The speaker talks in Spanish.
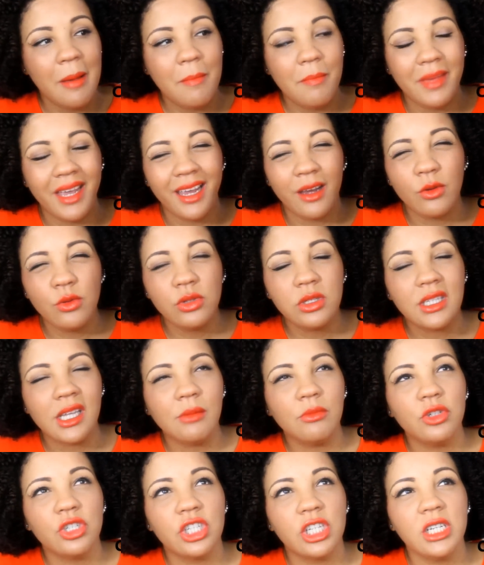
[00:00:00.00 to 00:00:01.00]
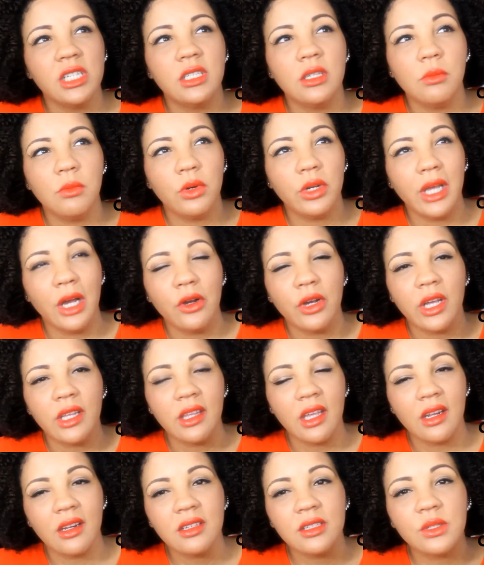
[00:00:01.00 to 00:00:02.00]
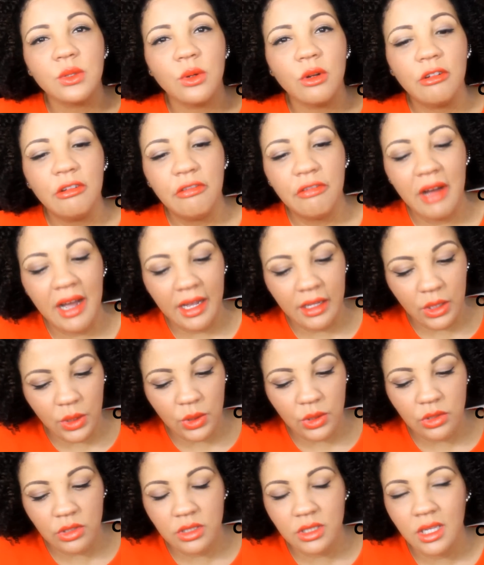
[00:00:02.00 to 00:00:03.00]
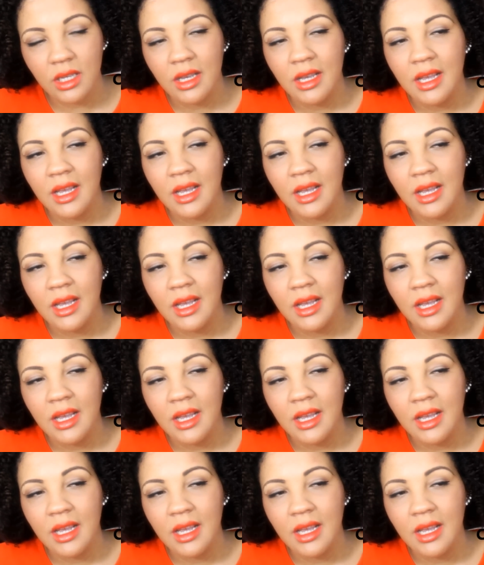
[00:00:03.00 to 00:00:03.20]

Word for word: Me gusta muchísimo y aunque tienen sulfatos,